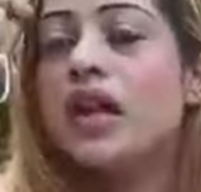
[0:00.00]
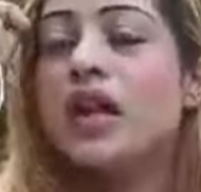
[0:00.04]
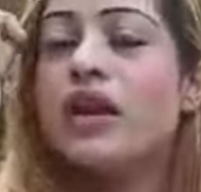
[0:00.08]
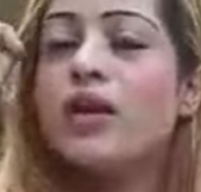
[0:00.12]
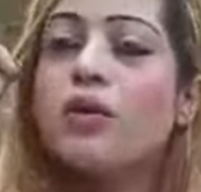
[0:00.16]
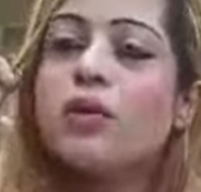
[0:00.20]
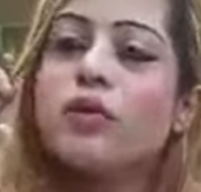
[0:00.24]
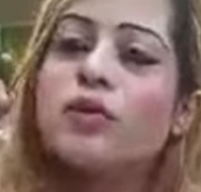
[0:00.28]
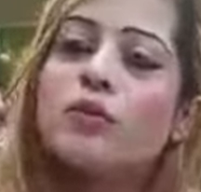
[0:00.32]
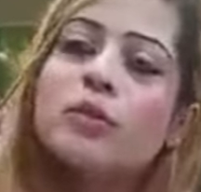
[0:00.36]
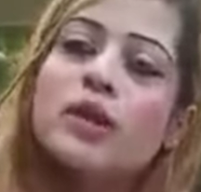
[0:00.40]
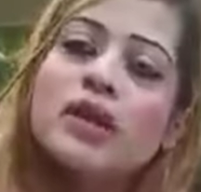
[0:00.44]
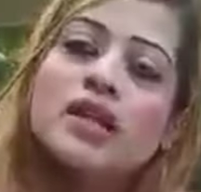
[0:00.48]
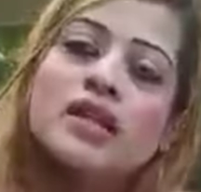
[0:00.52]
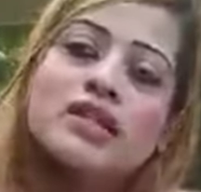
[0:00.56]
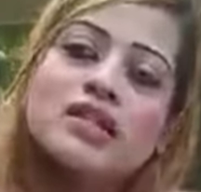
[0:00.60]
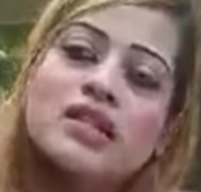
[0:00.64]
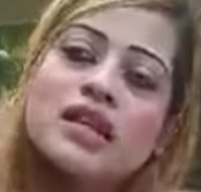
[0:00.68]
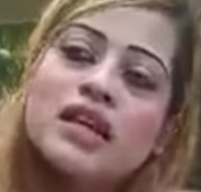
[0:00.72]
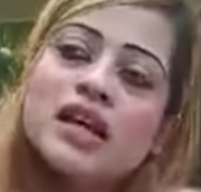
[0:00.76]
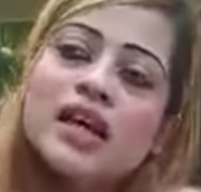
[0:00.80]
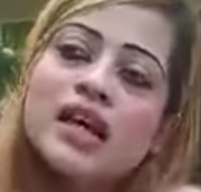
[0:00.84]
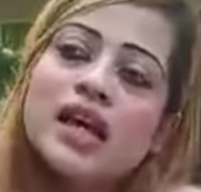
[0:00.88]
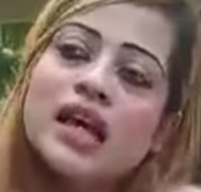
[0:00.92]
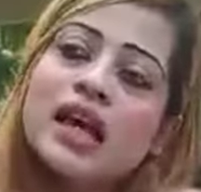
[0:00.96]
এরকমই
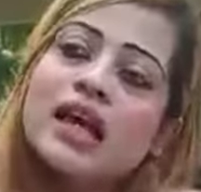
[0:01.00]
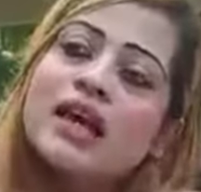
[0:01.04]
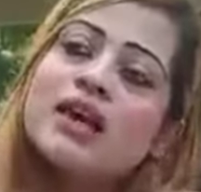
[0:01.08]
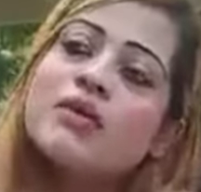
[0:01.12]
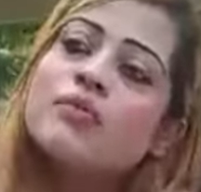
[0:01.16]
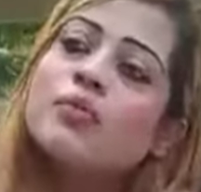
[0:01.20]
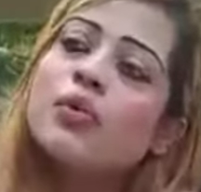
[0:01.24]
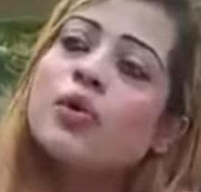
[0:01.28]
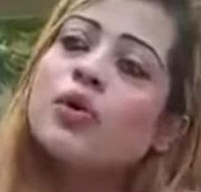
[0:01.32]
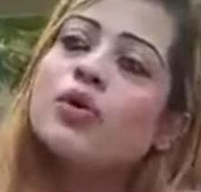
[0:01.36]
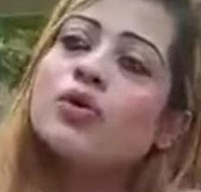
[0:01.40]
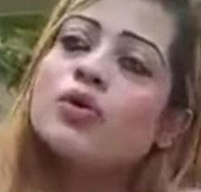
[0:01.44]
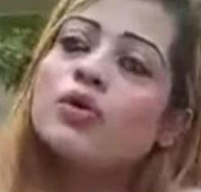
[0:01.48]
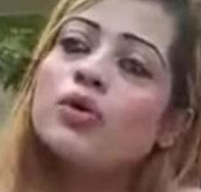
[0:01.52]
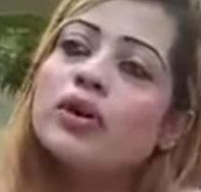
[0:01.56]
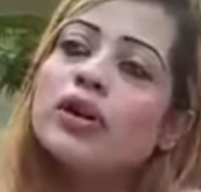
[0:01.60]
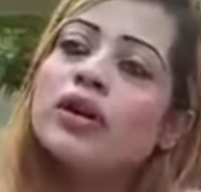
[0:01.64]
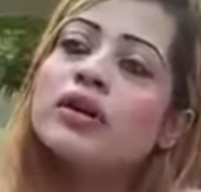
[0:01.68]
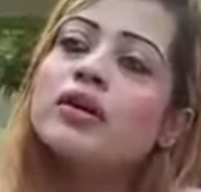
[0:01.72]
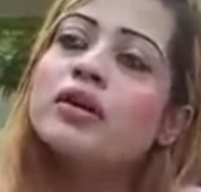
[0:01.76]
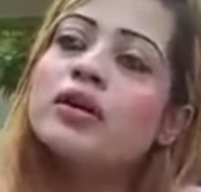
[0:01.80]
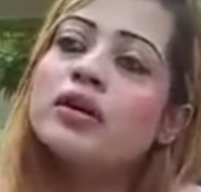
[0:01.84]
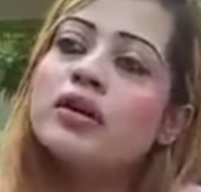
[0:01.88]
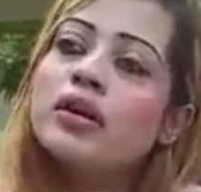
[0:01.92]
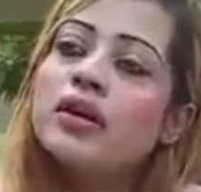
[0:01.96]
যে এই বড়
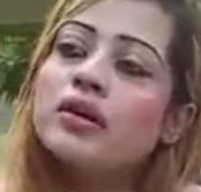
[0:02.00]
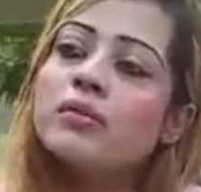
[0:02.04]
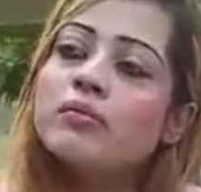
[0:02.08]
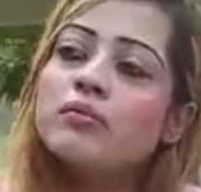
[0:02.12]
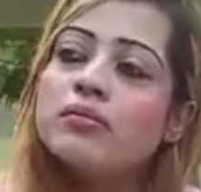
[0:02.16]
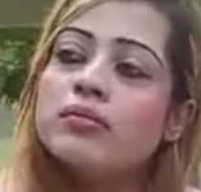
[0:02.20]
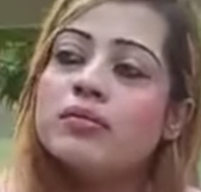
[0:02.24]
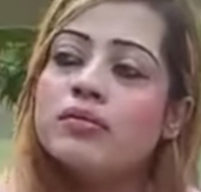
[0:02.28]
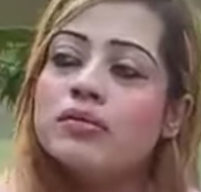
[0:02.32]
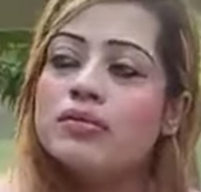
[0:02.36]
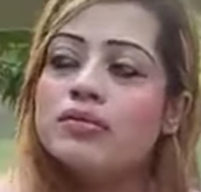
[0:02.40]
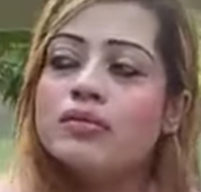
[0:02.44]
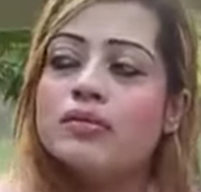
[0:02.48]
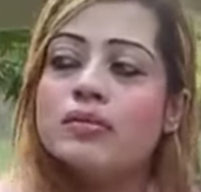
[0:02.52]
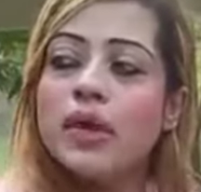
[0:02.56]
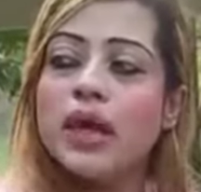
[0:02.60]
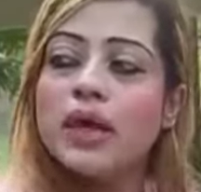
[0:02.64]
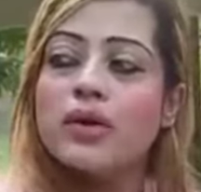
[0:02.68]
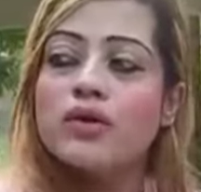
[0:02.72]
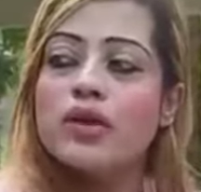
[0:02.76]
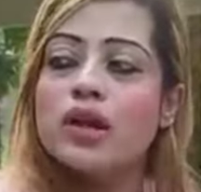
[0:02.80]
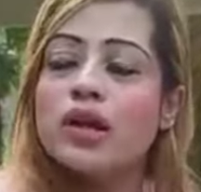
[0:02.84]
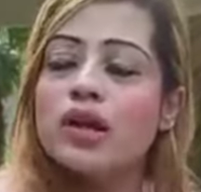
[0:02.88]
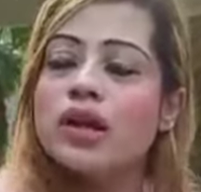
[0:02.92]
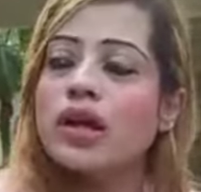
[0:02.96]
লোকের
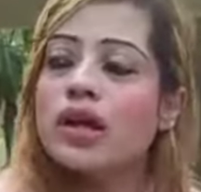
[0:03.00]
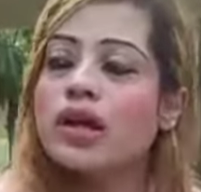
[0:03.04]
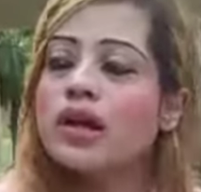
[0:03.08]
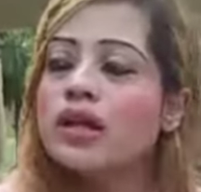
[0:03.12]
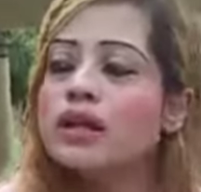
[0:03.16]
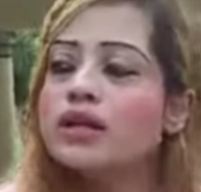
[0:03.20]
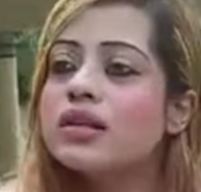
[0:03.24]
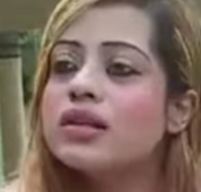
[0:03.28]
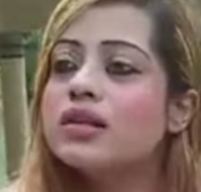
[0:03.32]
মেয়েগুলোকে